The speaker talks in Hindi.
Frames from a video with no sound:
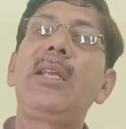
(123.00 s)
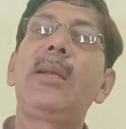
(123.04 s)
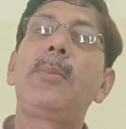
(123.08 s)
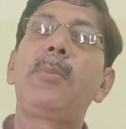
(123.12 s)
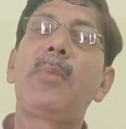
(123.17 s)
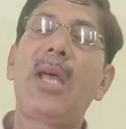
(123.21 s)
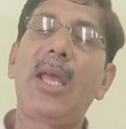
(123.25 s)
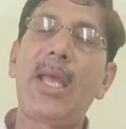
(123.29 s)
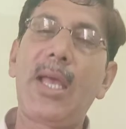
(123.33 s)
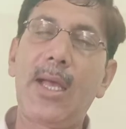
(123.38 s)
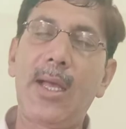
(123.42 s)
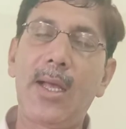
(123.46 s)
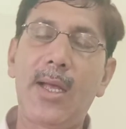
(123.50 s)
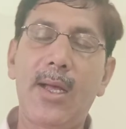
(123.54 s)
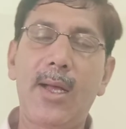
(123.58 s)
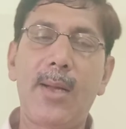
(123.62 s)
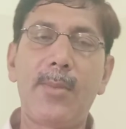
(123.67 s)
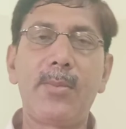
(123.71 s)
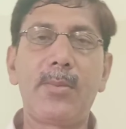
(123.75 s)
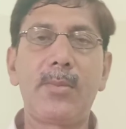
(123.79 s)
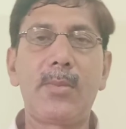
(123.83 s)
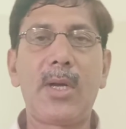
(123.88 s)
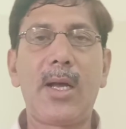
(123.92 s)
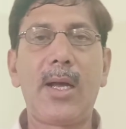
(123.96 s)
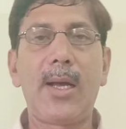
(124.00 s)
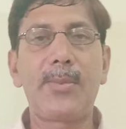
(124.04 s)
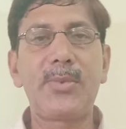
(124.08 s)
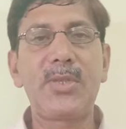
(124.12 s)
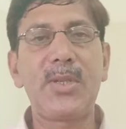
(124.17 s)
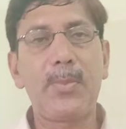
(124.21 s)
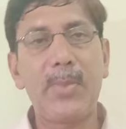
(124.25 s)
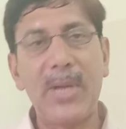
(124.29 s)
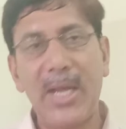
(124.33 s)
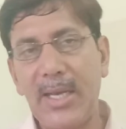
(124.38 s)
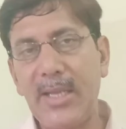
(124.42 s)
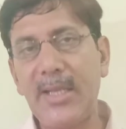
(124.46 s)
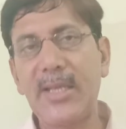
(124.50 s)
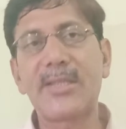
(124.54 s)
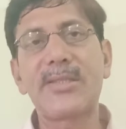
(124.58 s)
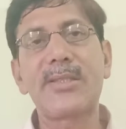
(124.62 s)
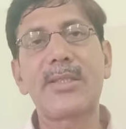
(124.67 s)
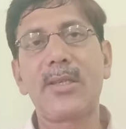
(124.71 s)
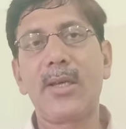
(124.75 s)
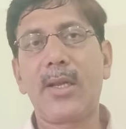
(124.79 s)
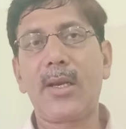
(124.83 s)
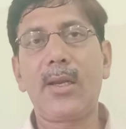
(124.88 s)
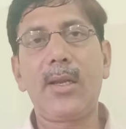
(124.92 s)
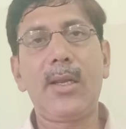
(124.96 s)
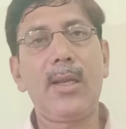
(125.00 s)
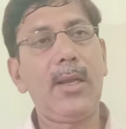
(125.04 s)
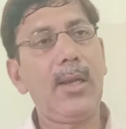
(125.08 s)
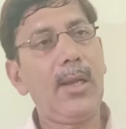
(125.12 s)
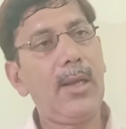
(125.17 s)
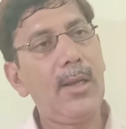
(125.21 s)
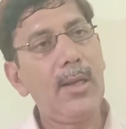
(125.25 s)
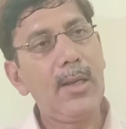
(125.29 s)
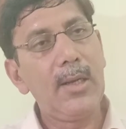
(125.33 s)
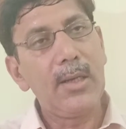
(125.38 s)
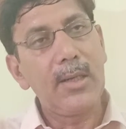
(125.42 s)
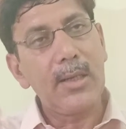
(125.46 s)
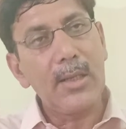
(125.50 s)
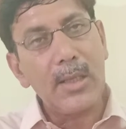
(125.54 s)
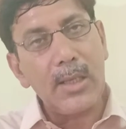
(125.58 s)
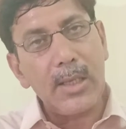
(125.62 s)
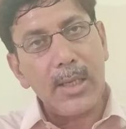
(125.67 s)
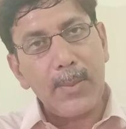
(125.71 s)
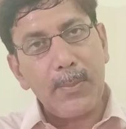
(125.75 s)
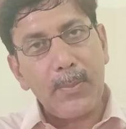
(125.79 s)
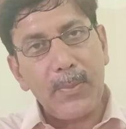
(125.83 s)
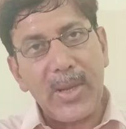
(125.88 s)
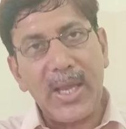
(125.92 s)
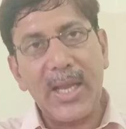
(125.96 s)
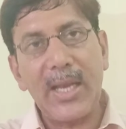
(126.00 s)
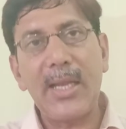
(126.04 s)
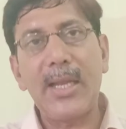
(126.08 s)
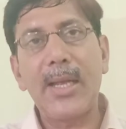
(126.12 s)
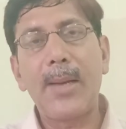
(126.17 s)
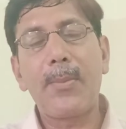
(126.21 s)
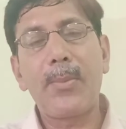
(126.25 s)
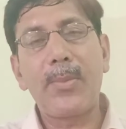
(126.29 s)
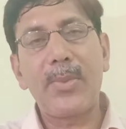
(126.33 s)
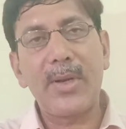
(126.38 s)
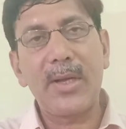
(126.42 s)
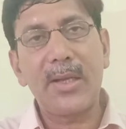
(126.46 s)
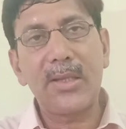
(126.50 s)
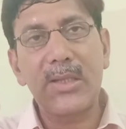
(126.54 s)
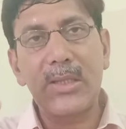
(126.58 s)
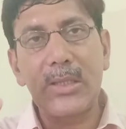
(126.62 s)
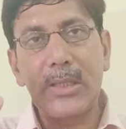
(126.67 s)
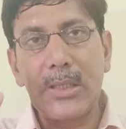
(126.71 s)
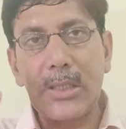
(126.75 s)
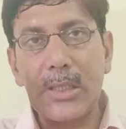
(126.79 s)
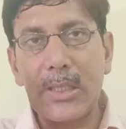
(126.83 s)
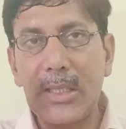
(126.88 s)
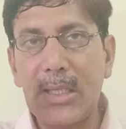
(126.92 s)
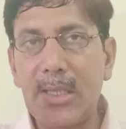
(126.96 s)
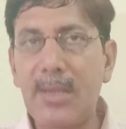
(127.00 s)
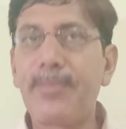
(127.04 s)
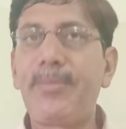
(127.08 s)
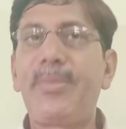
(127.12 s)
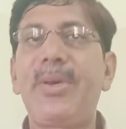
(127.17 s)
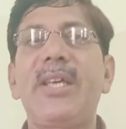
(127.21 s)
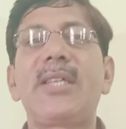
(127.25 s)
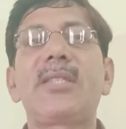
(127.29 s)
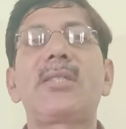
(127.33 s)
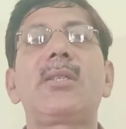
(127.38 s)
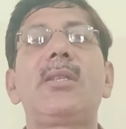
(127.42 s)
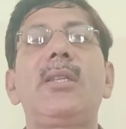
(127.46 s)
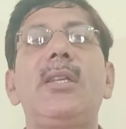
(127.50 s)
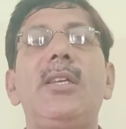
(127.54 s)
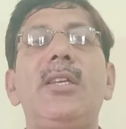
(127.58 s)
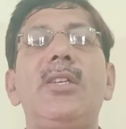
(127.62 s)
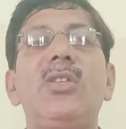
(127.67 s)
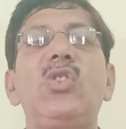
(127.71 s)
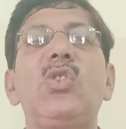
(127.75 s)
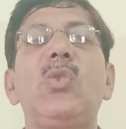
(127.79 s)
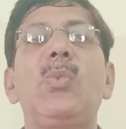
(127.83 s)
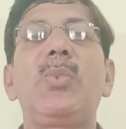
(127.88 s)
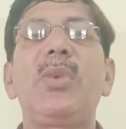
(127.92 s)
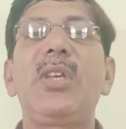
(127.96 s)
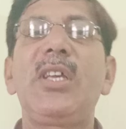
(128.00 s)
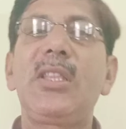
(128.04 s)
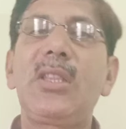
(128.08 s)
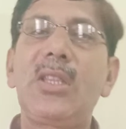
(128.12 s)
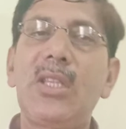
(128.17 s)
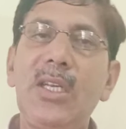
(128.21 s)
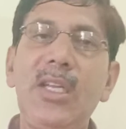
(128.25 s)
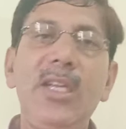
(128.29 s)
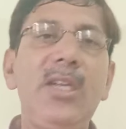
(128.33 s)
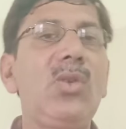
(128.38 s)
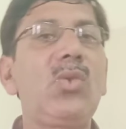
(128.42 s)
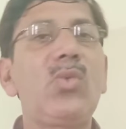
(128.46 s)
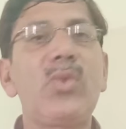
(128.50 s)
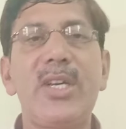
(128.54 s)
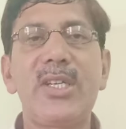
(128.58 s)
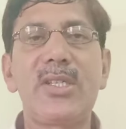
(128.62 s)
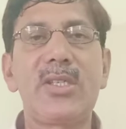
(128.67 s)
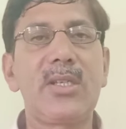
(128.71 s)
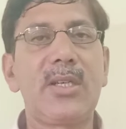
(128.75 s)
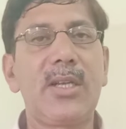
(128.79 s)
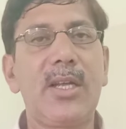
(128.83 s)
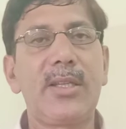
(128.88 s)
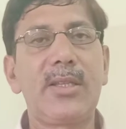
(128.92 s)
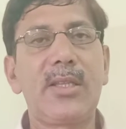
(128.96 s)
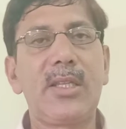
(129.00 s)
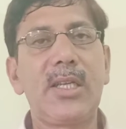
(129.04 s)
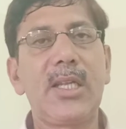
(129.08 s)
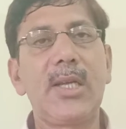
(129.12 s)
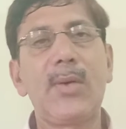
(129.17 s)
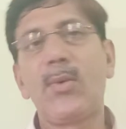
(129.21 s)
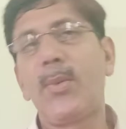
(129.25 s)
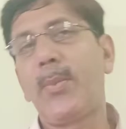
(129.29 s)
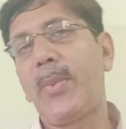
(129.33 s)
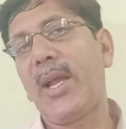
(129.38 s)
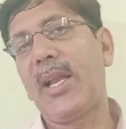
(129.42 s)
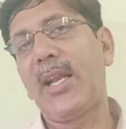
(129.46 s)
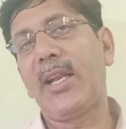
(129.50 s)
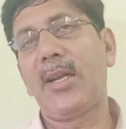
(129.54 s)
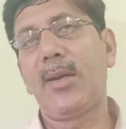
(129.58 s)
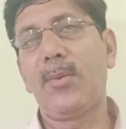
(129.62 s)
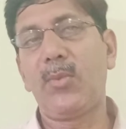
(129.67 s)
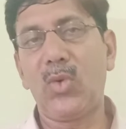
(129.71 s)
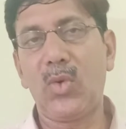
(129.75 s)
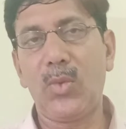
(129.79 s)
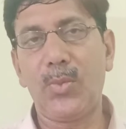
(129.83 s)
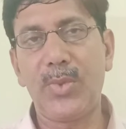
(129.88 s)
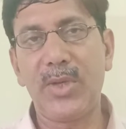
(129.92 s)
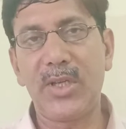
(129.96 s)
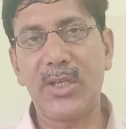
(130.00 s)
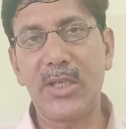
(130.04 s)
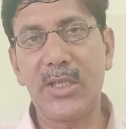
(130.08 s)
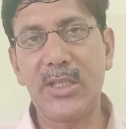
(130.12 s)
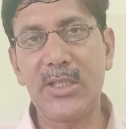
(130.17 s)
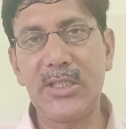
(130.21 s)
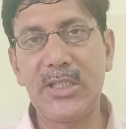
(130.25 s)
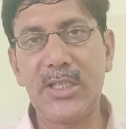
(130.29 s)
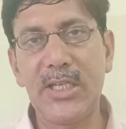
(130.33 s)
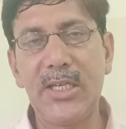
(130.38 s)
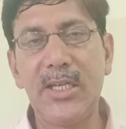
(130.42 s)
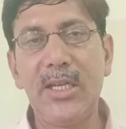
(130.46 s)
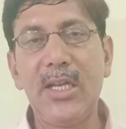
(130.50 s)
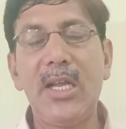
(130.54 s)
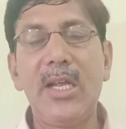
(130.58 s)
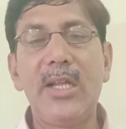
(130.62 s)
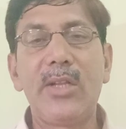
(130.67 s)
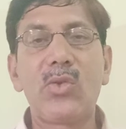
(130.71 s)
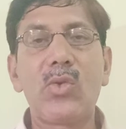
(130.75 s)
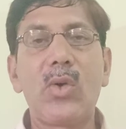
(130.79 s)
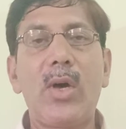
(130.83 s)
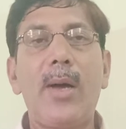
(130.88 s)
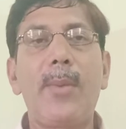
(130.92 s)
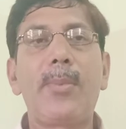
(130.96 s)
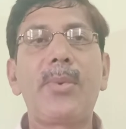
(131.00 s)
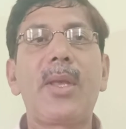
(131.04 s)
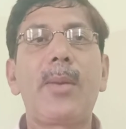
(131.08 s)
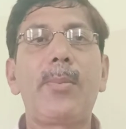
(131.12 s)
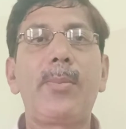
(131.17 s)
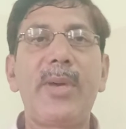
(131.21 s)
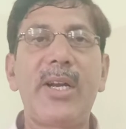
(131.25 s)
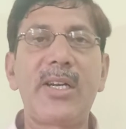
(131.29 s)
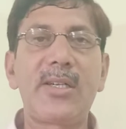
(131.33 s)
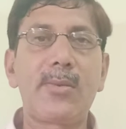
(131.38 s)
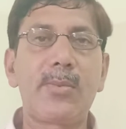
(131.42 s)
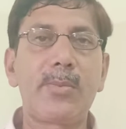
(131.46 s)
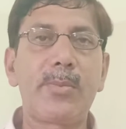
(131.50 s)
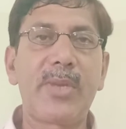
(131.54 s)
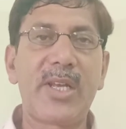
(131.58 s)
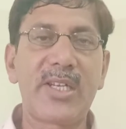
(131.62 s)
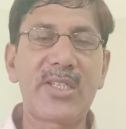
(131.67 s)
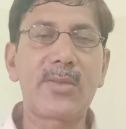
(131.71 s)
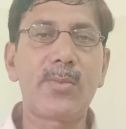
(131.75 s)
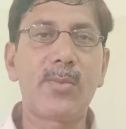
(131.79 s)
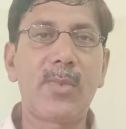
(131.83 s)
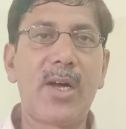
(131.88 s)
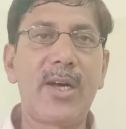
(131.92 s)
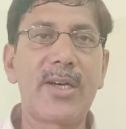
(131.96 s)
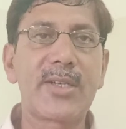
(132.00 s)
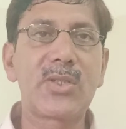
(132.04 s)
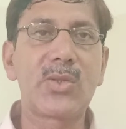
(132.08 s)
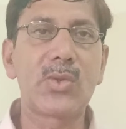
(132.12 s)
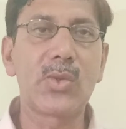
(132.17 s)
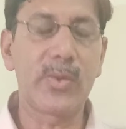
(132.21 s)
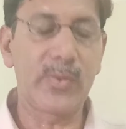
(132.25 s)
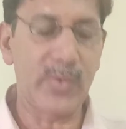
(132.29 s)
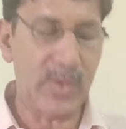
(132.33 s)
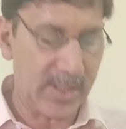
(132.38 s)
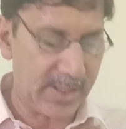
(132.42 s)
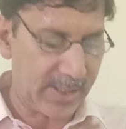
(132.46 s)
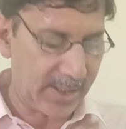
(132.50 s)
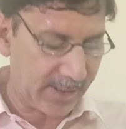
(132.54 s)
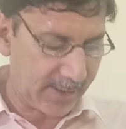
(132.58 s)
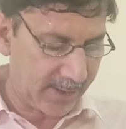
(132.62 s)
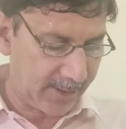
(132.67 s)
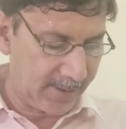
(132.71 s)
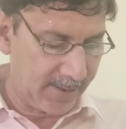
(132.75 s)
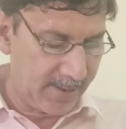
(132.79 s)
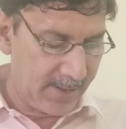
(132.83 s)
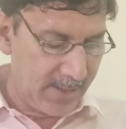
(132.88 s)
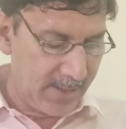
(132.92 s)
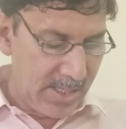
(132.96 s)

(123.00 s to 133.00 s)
मैं हम आपसे पहले अर्ज़ कर रहे हैं कि पहले अपना द बेस्ट दें जो बेहतरीन क्वेश्चन आते हैं वो पहले नंबरों पे कीजिए तो आपके बेस्ट बेस्ट मार्क्स जो वो आएंगे